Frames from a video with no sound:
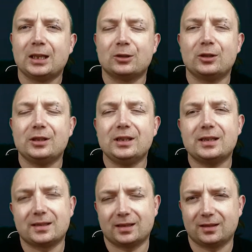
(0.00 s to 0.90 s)
no i
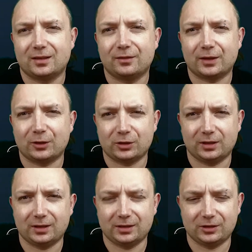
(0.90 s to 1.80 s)
nic nowego się
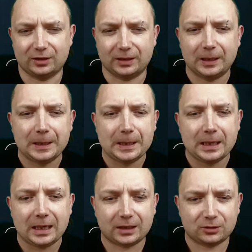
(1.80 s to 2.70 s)
nie dzieje.
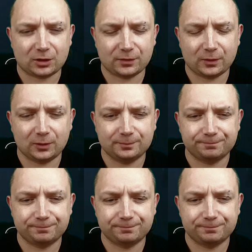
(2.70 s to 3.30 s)
Aktorstwo